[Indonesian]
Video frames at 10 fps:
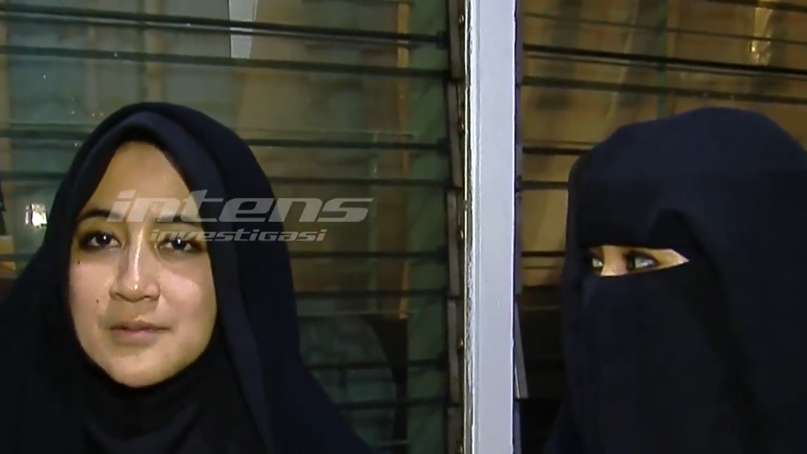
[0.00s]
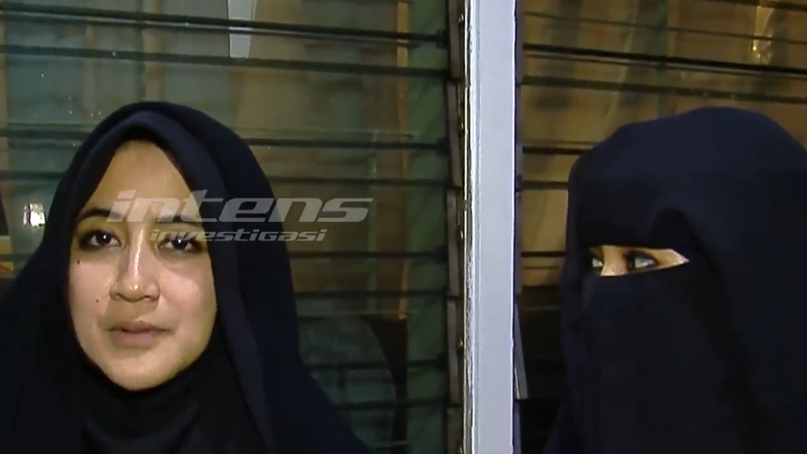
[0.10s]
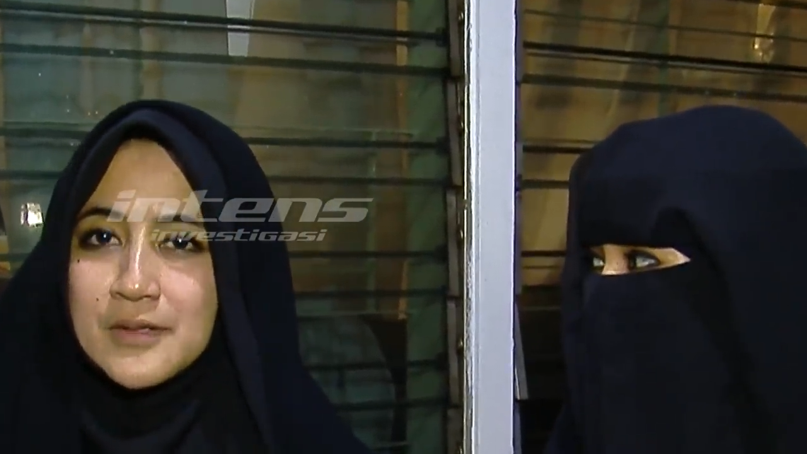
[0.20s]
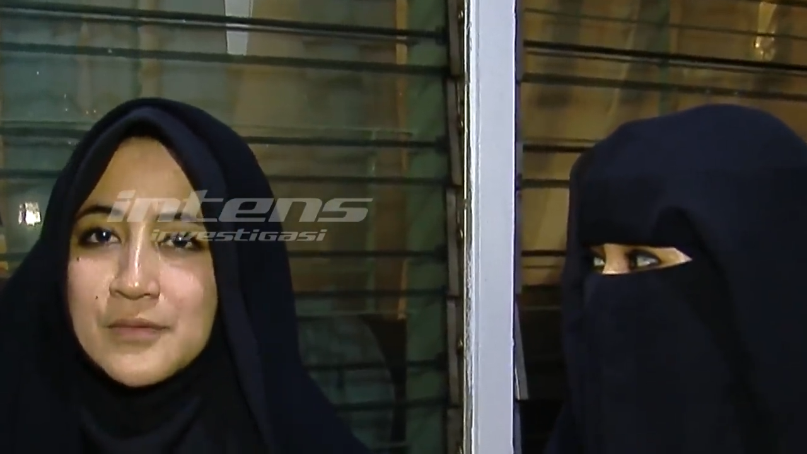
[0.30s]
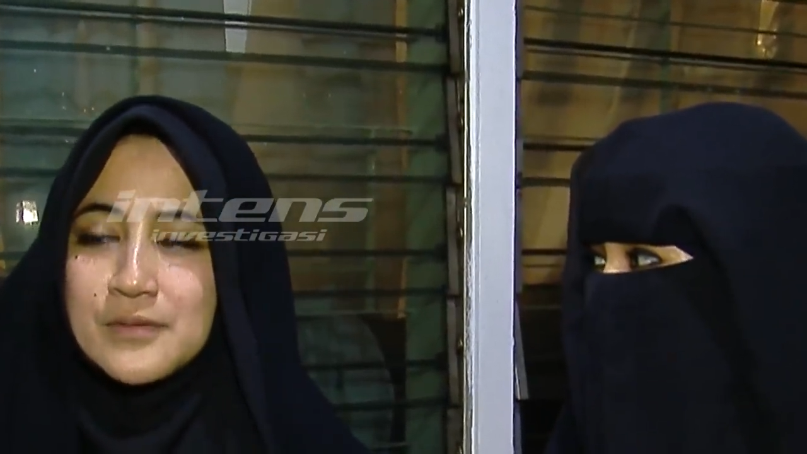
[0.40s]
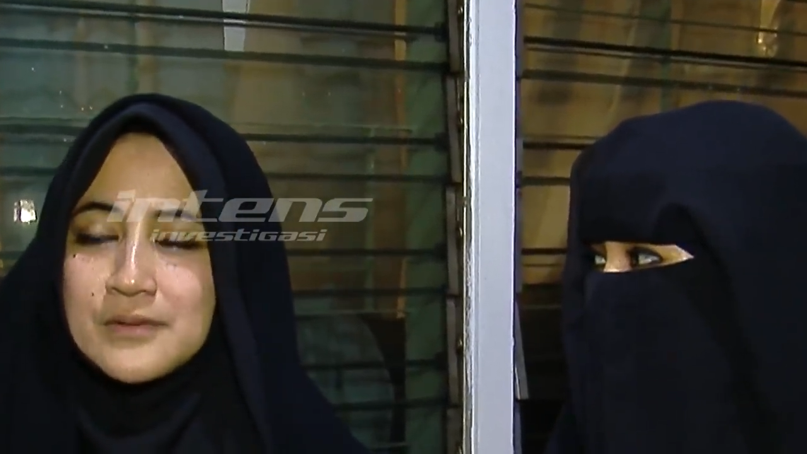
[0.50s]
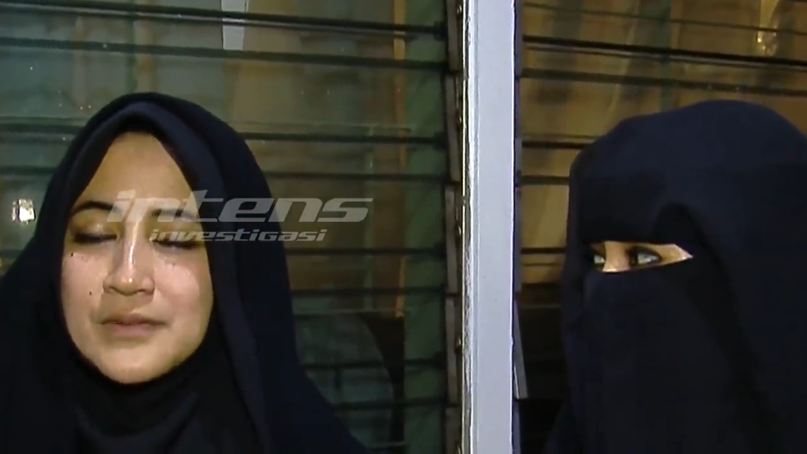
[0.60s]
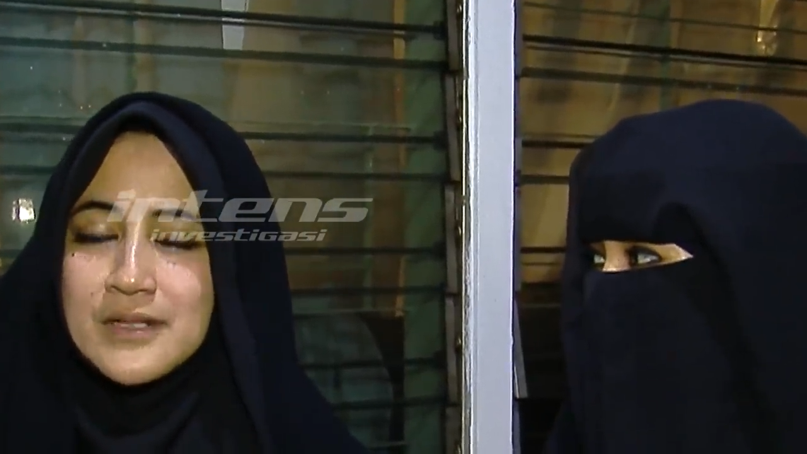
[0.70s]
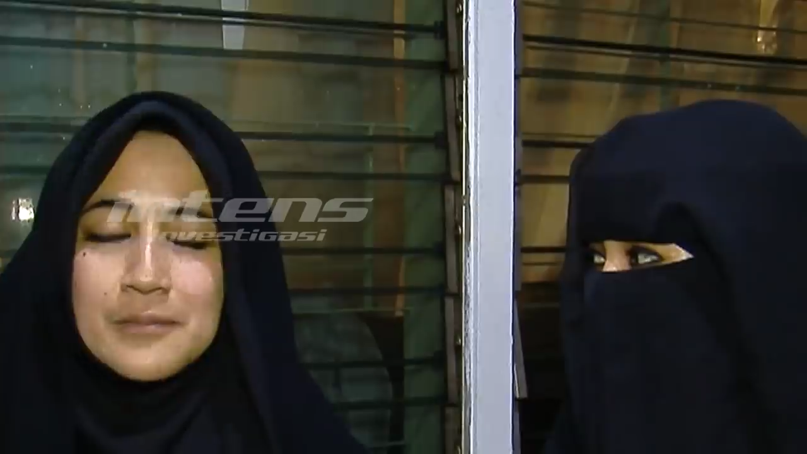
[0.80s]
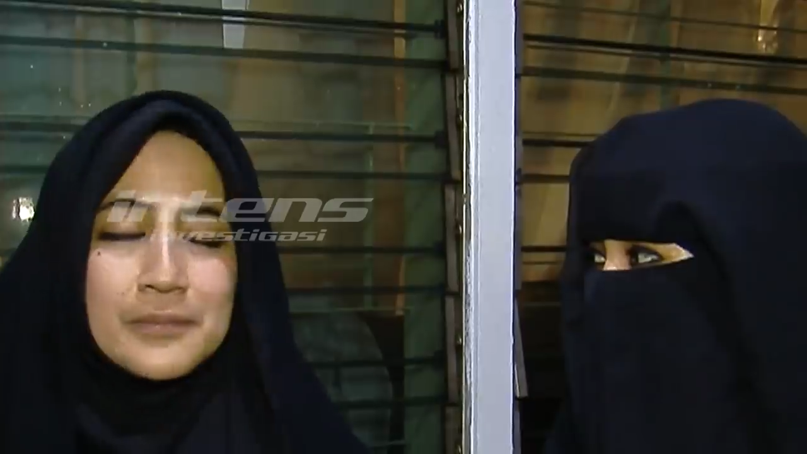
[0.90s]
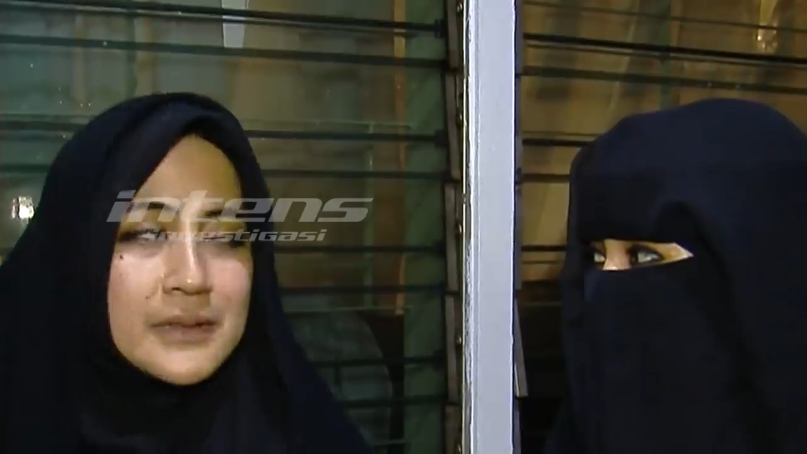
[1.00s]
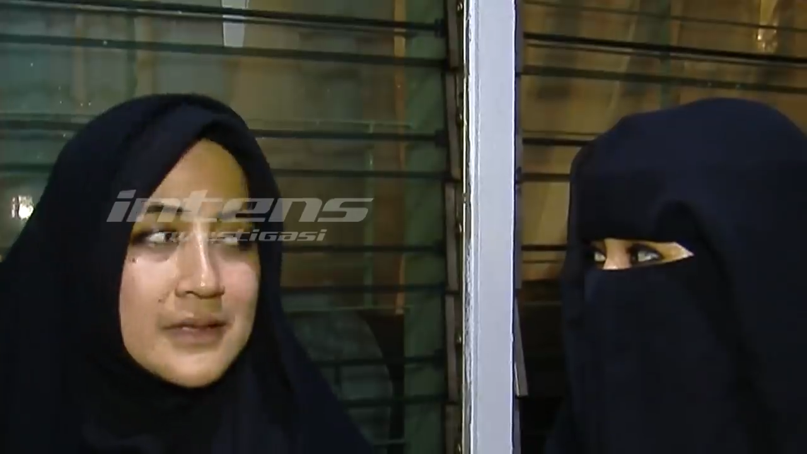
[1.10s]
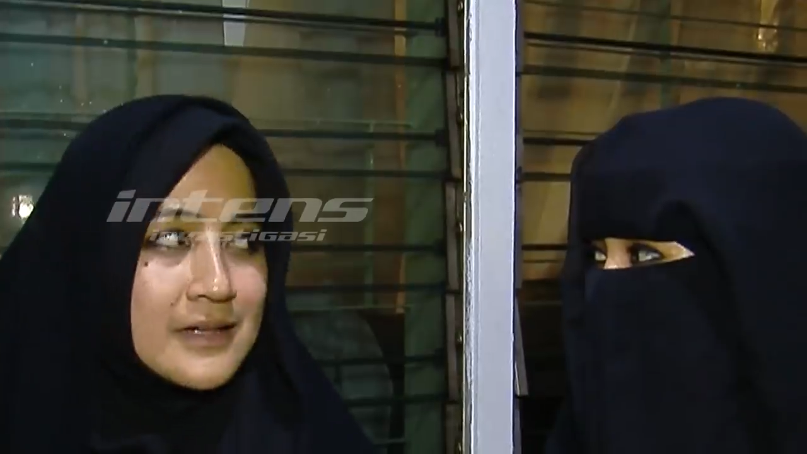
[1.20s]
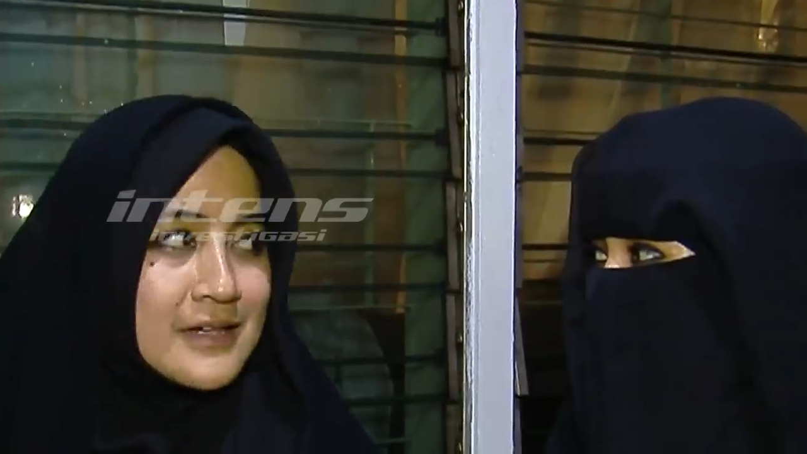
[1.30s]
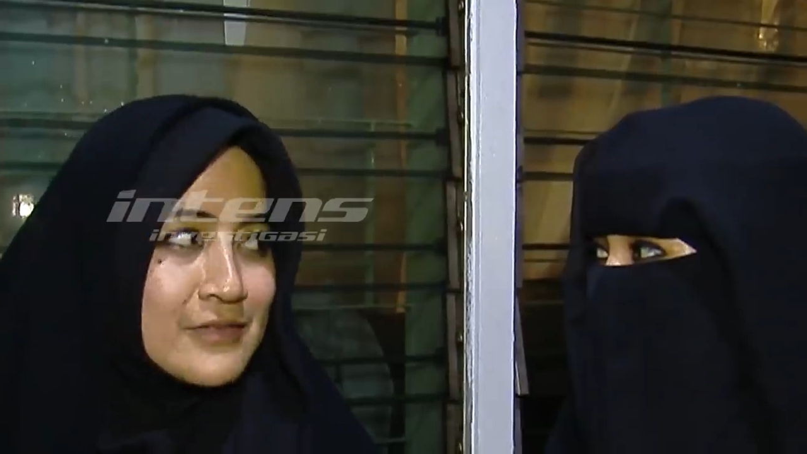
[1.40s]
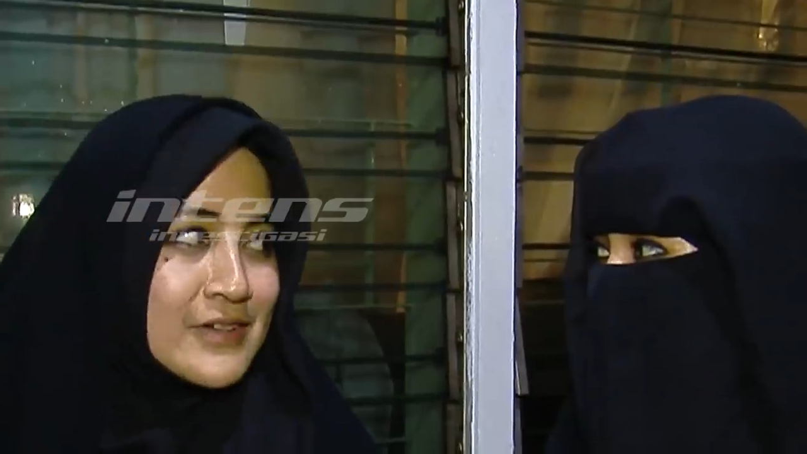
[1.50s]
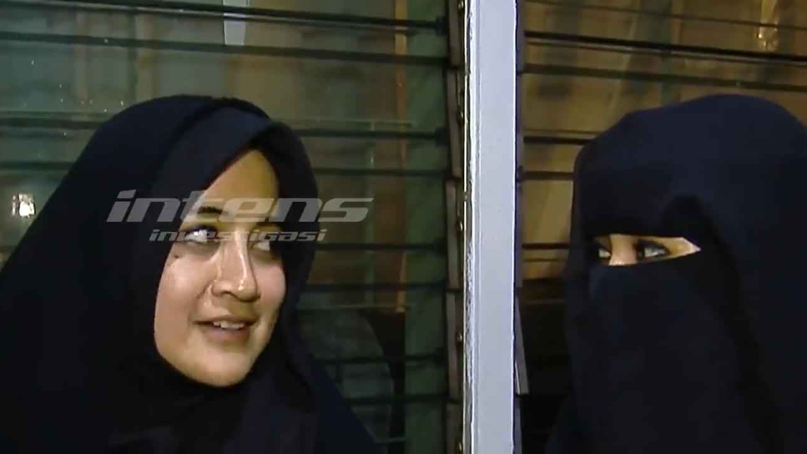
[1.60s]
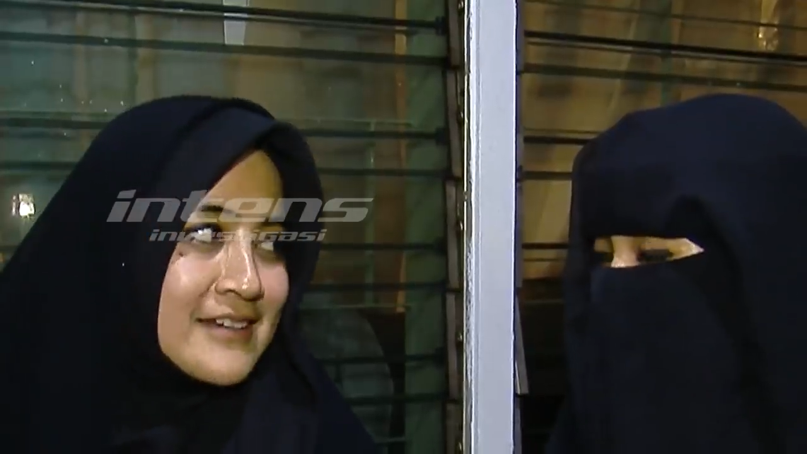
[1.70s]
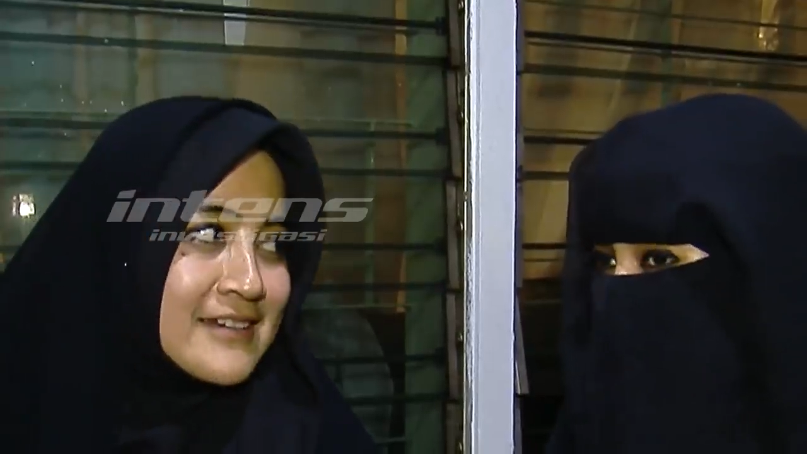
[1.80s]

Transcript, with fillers: aku udah kenal aku udah